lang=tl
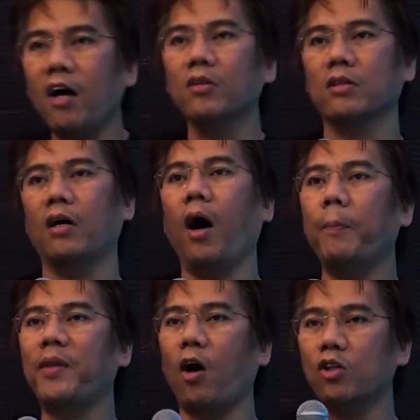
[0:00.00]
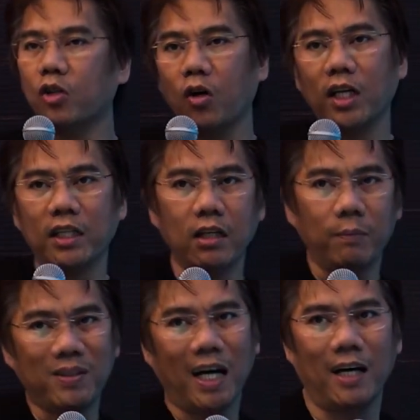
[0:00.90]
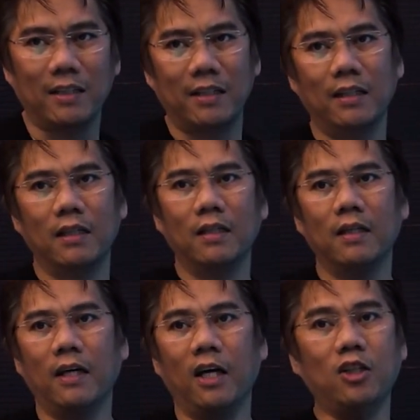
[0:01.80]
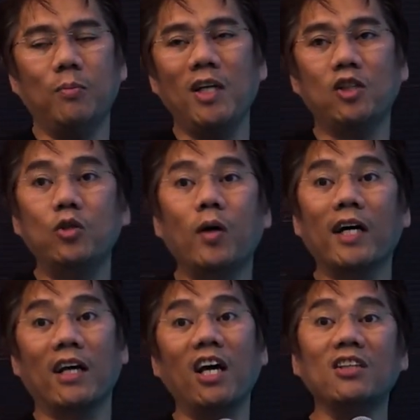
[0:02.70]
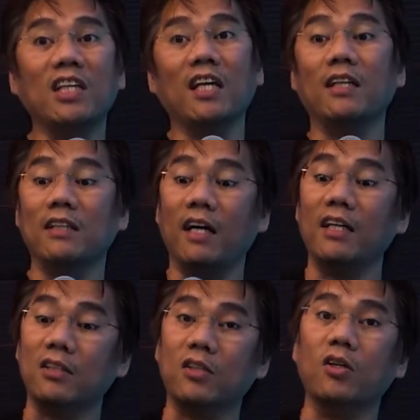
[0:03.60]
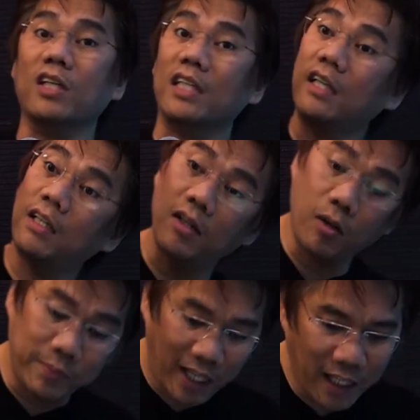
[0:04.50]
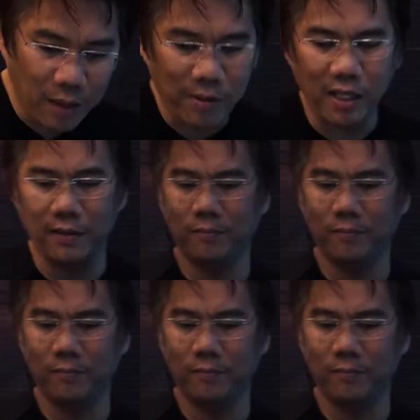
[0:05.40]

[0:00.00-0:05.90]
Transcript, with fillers: out of the authority of God, it means you are entering the authority of the enemy.